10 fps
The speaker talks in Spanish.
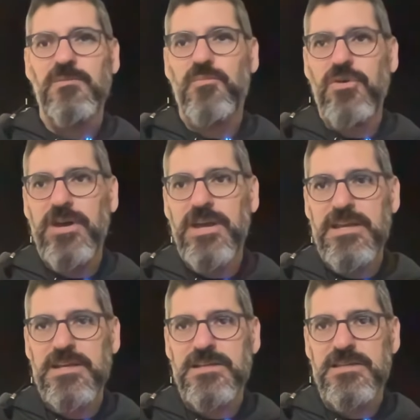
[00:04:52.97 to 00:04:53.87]

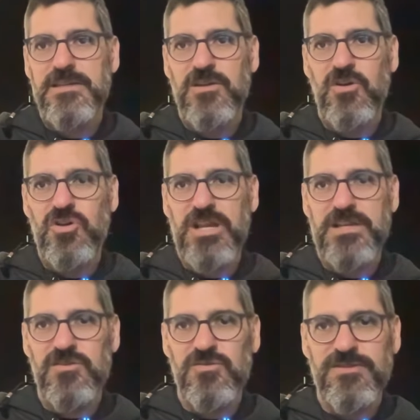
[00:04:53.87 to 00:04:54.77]
pues
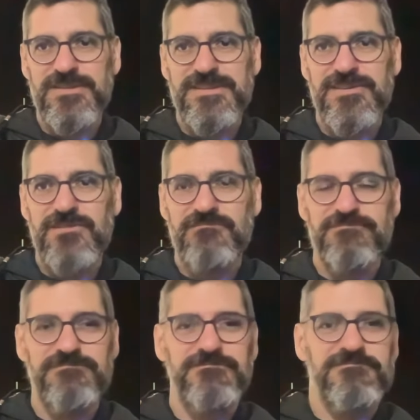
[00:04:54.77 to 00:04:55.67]
cosas, ¿no?
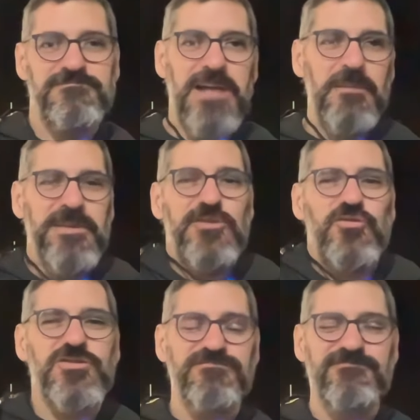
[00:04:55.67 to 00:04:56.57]

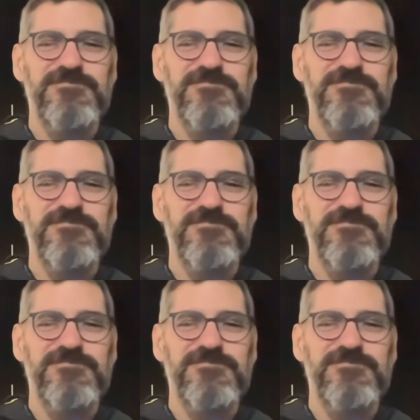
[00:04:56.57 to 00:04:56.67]
Hábitos.